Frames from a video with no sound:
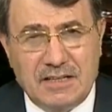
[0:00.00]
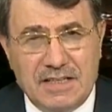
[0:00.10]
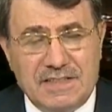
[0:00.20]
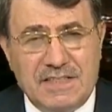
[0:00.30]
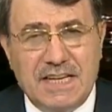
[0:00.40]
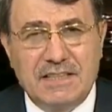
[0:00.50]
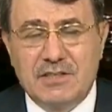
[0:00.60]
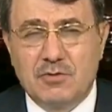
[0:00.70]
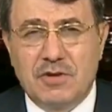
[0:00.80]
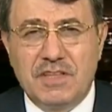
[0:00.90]
السيادة
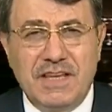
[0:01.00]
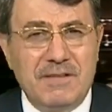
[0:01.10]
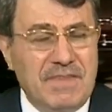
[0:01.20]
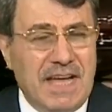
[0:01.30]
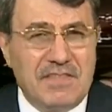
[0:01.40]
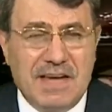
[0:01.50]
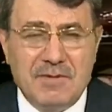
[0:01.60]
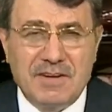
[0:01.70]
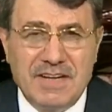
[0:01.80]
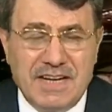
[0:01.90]
السورية هذا
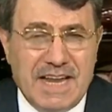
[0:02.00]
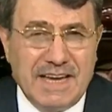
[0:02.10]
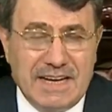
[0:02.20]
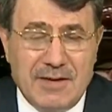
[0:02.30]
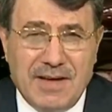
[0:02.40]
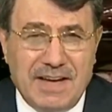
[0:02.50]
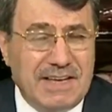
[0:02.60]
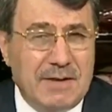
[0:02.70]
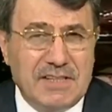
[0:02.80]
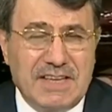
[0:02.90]
أمر لا خلاف
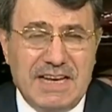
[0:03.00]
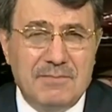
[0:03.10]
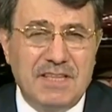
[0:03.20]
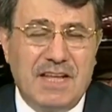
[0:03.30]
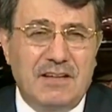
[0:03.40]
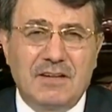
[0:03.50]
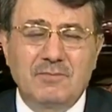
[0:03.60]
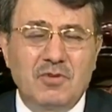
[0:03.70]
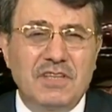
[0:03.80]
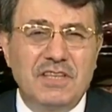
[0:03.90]
عليه كما تعلمين
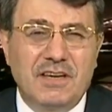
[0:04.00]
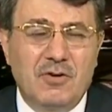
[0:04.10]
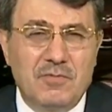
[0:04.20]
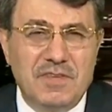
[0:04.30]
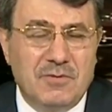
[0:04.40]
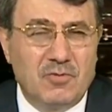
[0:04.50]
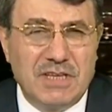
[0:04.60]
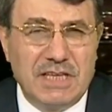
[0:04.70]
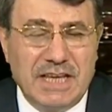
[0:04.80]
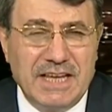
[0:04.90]
الأرض ملكية قومية
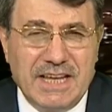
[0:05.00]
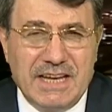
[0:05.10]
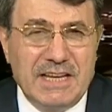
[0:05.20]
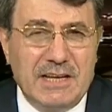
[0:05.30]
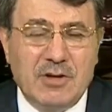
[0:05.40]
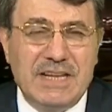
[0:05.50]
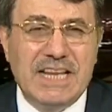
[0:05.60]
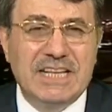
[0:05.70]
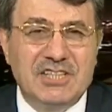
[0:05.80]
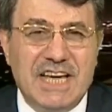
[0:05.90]
ملكية
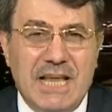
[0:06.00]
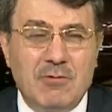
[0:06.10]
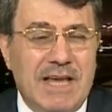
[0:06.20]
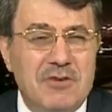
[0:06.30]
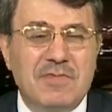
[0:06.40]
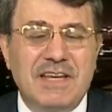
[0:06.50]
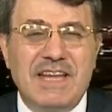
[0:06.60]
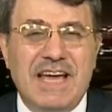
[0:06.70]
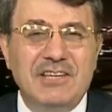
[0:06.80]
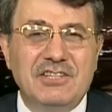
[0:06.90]
للأجيال ولا يمكن
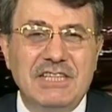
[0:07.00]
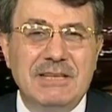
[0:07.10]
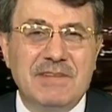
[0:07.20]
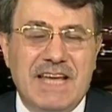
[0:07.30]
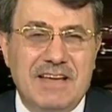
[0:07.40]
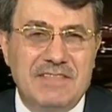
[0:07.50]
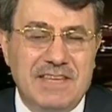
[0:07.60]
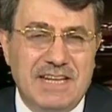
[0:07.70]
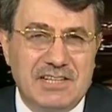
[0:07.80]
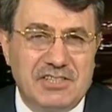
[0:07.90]
لأي جيل من
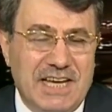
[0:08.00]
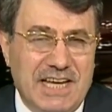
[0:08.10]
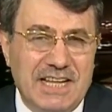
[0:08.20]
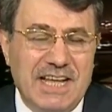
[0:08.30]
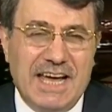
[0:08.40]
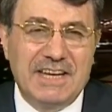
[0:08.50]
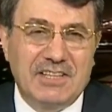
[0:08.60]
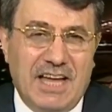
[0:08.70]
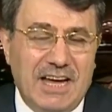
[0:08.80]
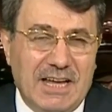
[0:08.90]
هذه الأجيال أن
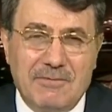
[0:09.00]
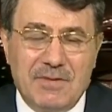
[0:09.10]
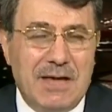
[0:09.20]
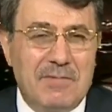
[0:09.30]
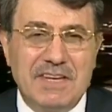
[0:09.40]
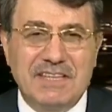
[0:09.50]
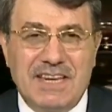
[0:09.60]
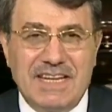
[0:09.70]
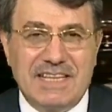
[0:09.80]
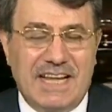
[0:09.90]
يتحكم فيها بأن
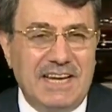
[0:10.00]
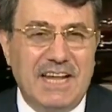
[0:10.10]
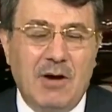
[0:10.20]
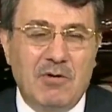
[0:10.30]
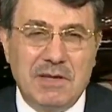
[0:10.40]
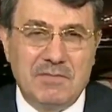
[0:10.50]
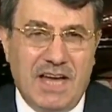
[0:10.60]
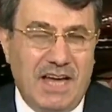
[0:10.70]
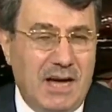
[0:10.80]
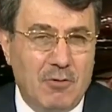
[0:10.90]
يتنازل عنها أو أن
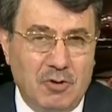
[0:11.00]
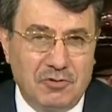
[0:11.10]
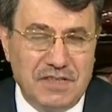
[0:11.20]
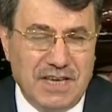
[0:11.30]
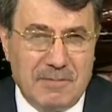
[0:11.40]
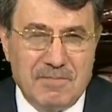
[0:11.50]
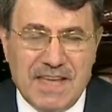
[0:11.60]
يمنحها أو يعطيها